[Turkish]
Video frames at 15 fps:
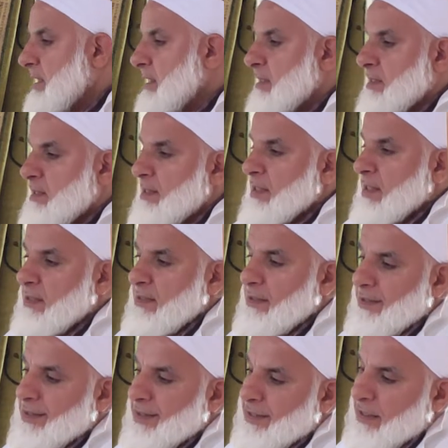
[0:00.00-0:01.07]

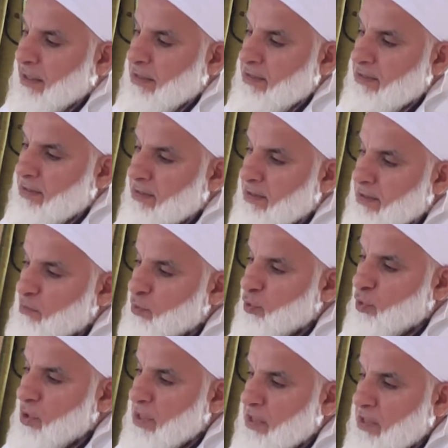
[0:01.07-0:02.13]
İnsanın genel seyri
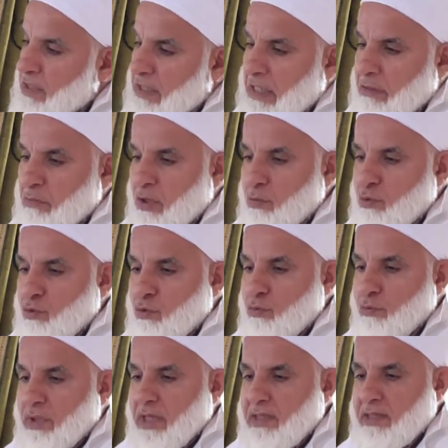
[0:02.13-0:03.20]
böyledir ama
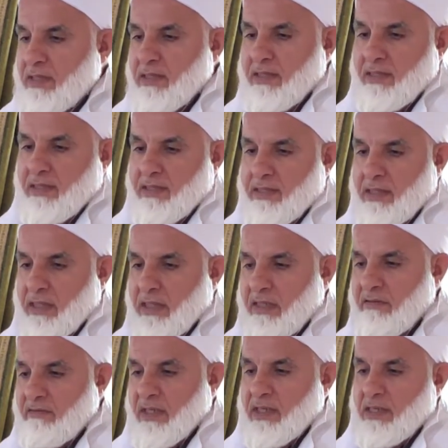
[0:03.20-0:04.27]
bunun bazı
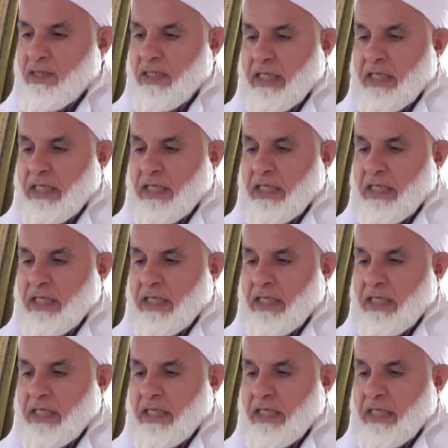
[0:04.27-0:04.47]
istisnaları var.